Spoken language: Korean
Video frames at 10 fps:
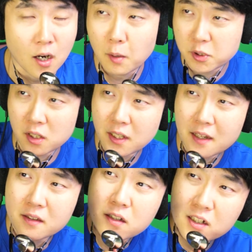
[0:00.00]

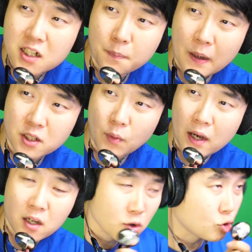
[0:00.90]
엄청난 응급
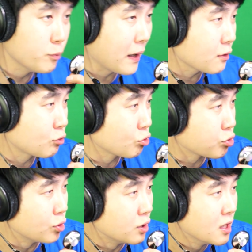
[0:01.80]
환자와 수많은
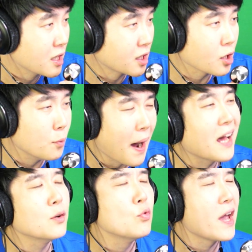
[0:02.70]
수술, 그리고
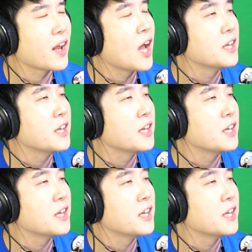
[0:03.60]
많은 외래